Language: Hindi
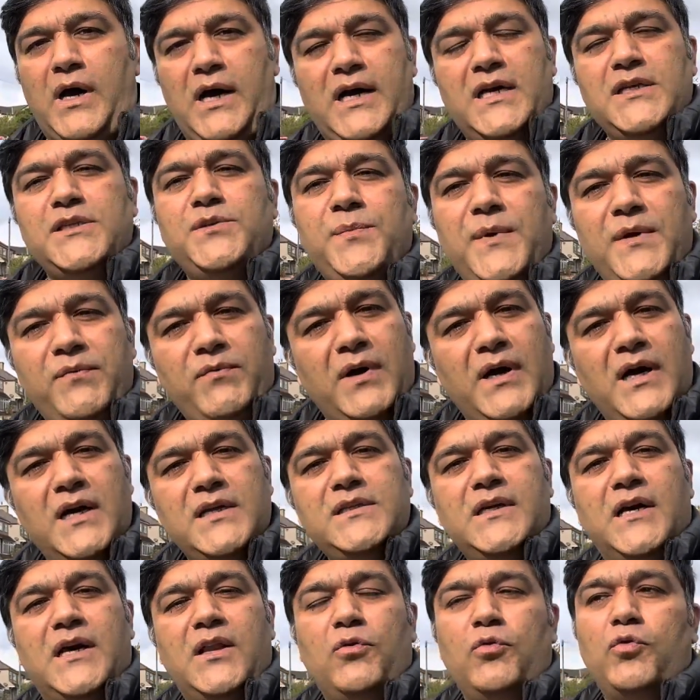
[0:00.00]
आज मैं वहाँ
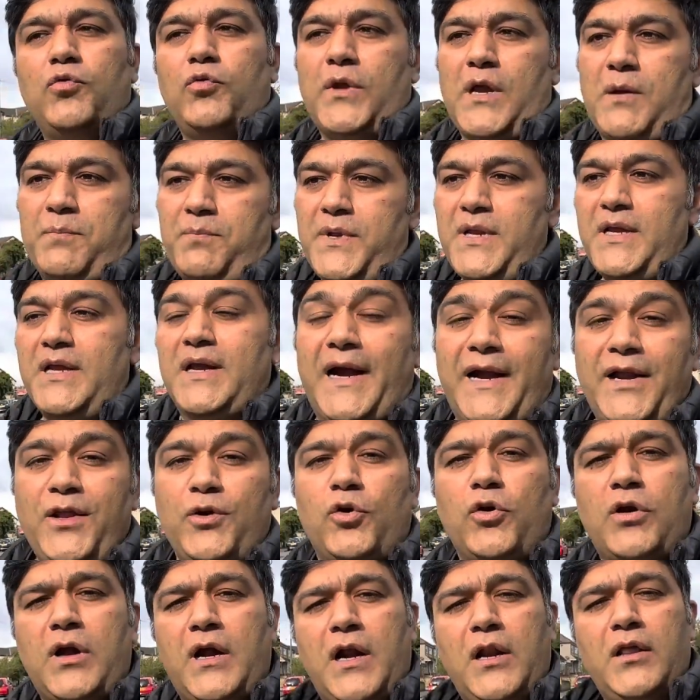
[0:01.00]
जा रहा हूँ क्योंकि अपनी गाड़ी
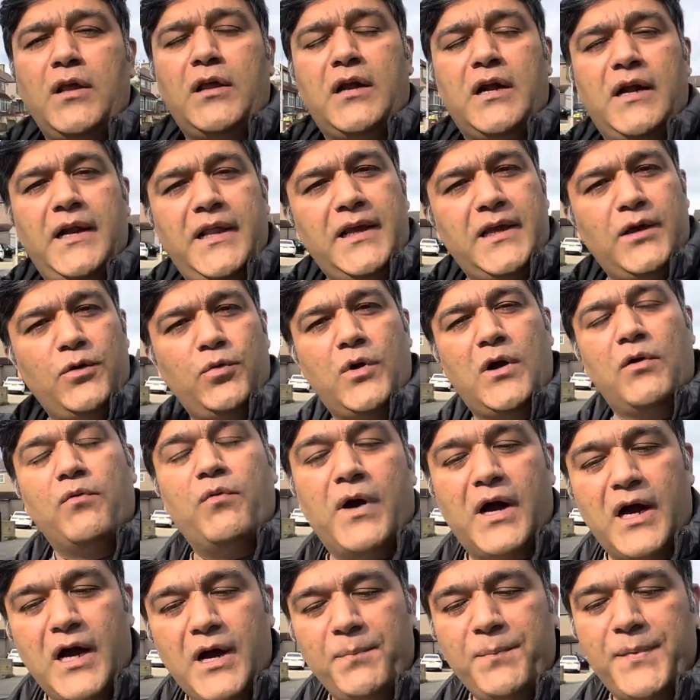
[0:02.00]
को खड़ी करूँगा
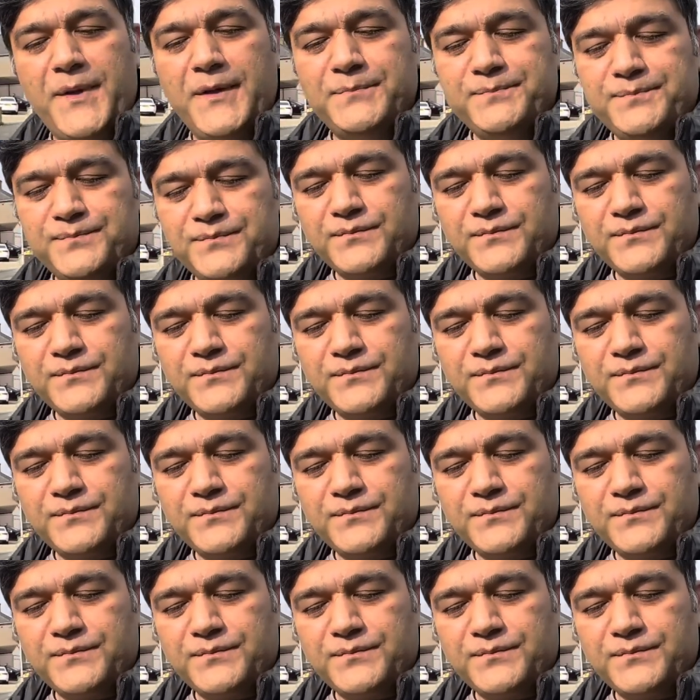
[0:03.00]
वहाँ पर